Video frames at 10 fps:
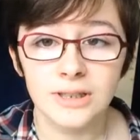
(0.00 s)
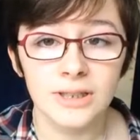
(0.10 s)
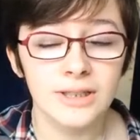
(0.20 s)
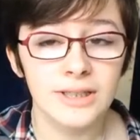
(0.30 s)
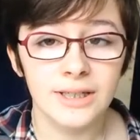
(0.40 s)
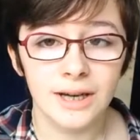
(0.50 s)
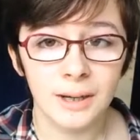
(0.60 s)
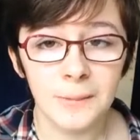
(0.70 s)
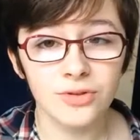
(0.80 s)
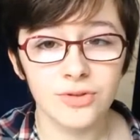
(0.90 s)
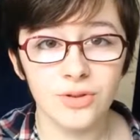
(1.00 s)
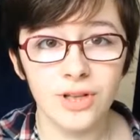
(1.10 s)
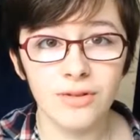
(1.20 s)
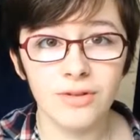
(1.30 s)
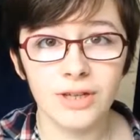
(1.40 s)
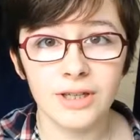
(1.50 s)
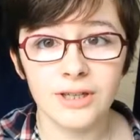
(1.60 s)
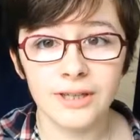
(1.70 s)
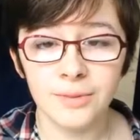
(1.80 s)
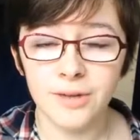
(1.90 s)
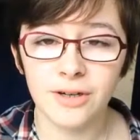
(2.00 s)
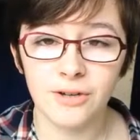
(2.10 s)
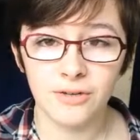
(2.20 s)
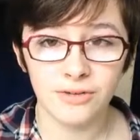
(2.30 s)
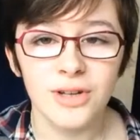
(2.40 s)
etc. Ce livre est très marquant.